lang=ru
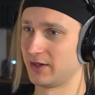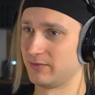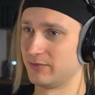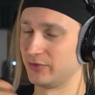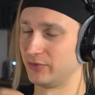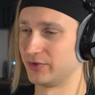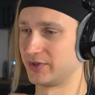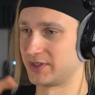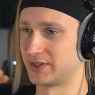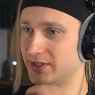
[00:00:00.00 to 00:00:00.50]

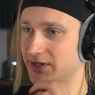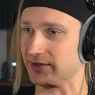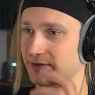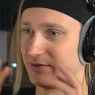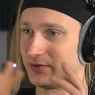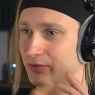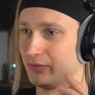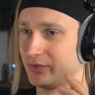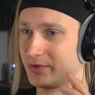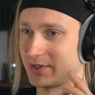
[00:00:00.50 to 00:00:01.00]
берутся
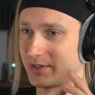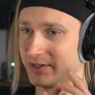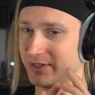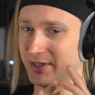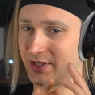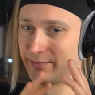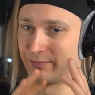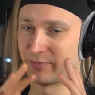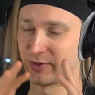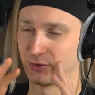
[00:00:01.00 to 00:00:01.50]

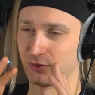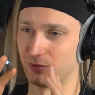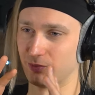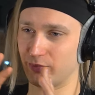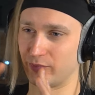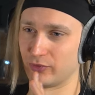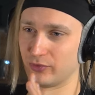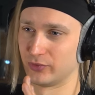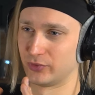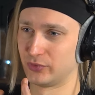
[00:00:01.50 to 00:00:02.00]
тусклые, потом
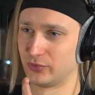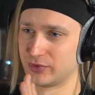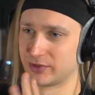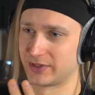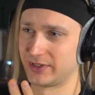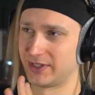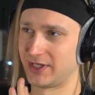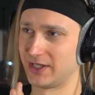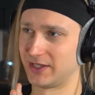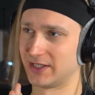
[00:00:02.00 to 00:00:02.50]

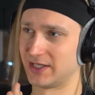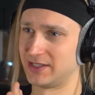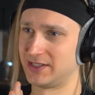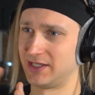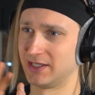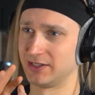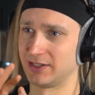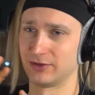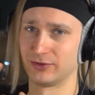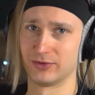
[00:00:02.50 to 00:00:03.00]
полутусклые какие-то
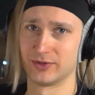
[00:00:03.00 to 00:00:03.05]
оттенки,